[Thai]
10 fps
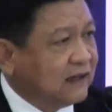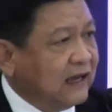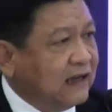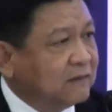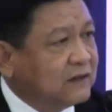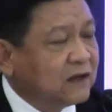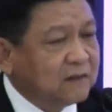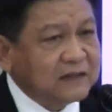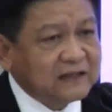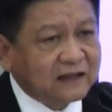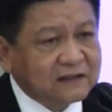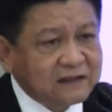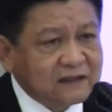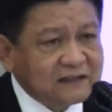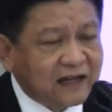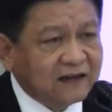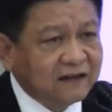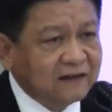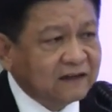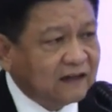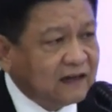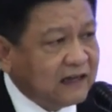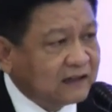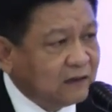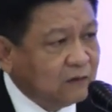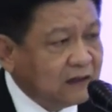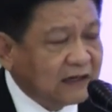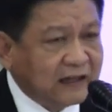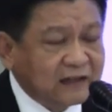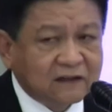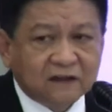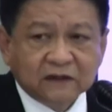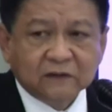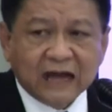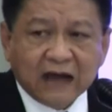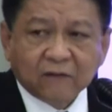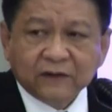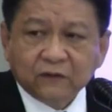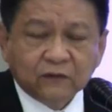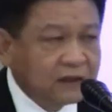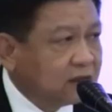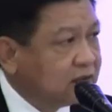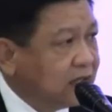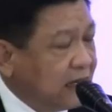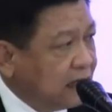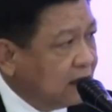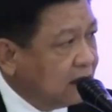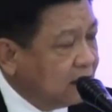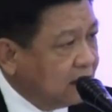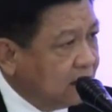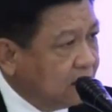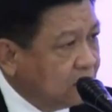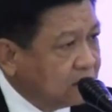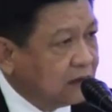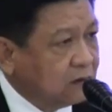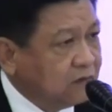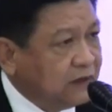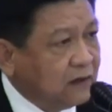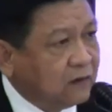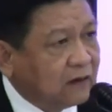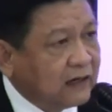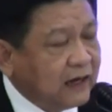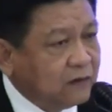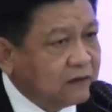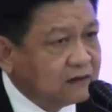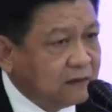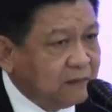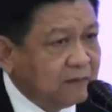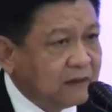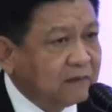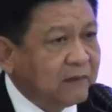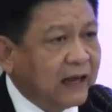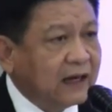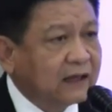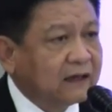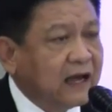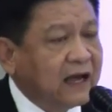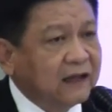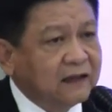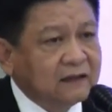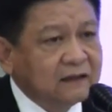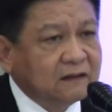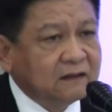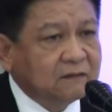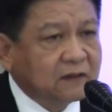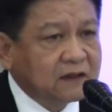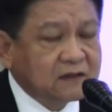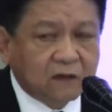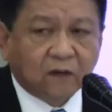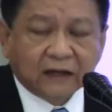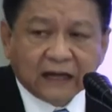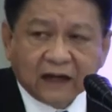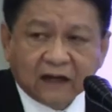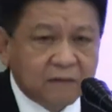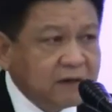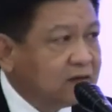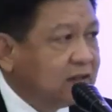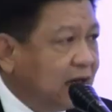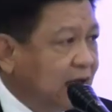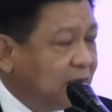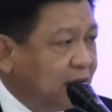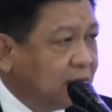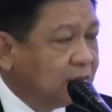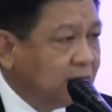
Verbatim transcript: IM คือช็อตเมสเสจสั้นๆถ้าท่านอยากจะรู้เรื่องไหนท่านก็ดิวดาวลงไปดูท่านก็จะเห็นเลยดูจะดูวิดีโอก็ได้ดูหนังสือพิมพ์ทั้งแผ่นเลยก็ได้มันก็สะดวกกับท่านแล้วก็ไม่ต้องเสียอะไรเพิ่ม